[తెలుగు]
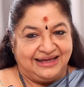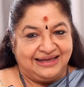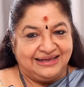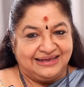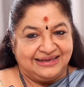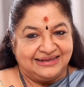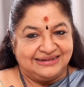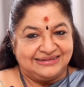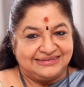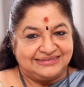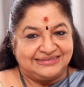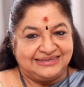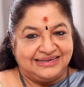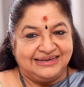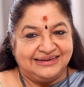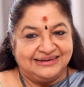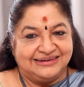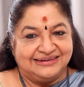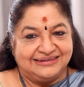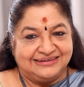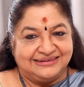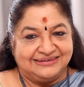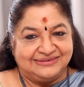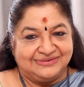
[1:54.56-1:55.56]
ఐ కెన్ సీ
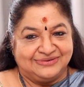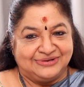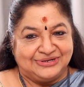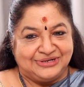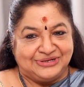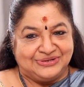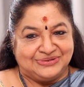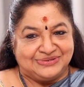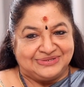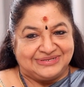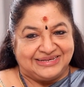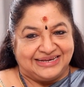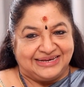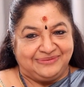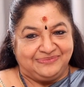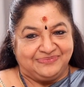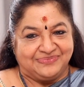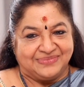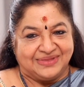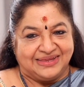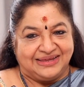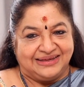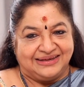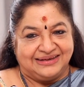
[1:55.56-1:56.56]
వాట్ యు సే
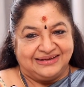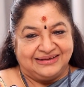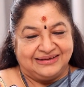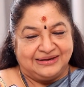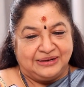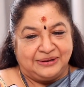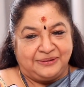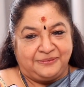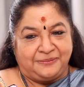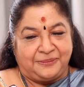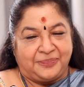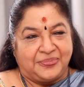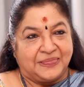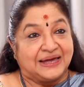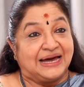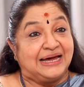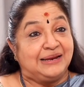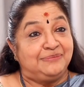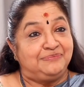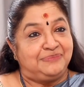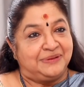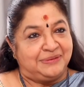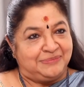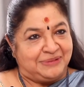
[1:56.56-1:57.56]

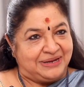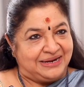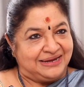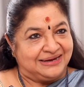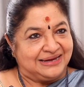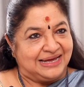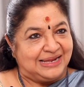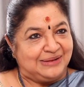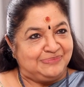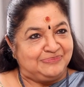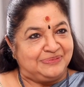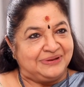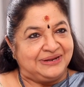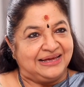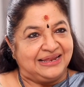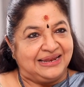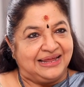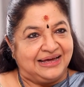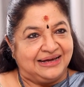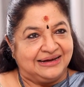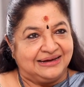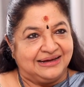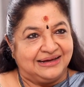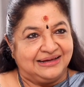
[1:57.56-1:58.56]
కల్పన మన కల్పన
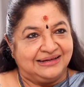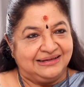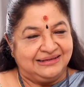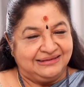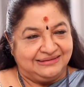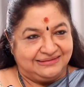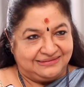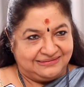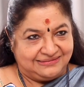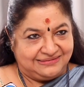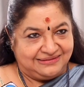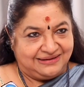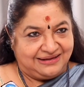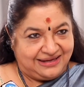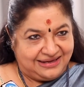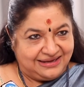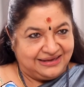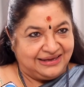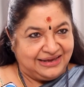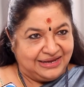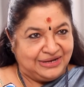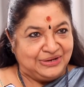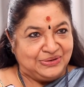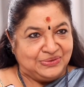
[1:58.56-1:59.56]
లాగా
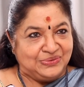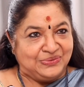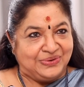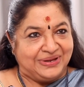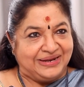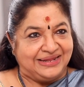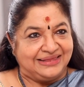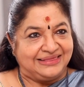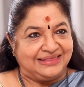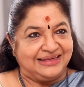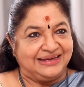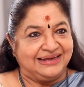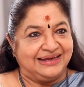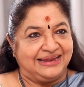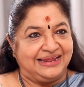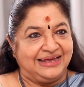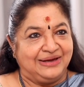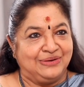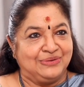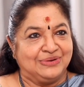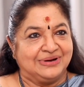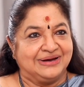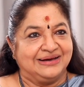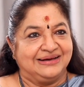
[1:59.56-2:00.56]
ఐ కెన్ డూ ఎనీథింగ్
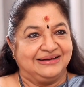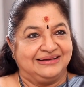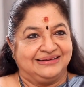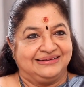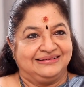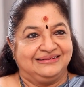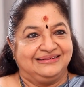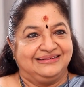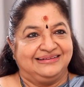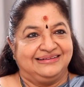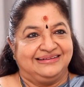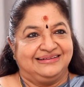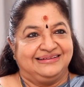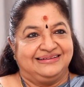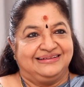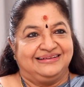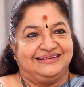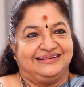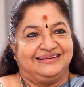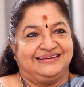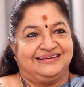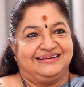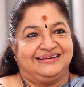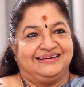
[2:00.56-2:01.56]
అనే ఒక
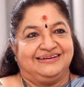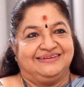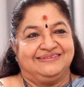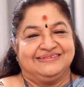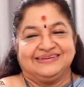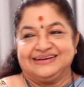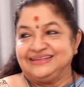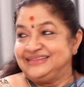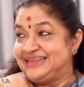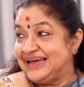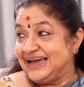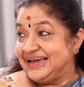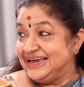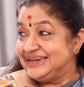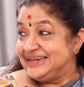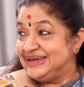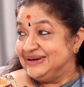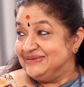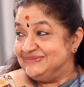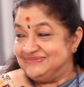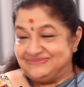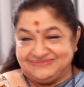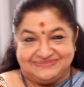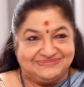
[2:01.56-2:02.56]
ఒక
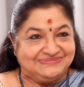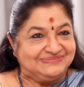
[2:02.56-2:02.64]
ధైర్యం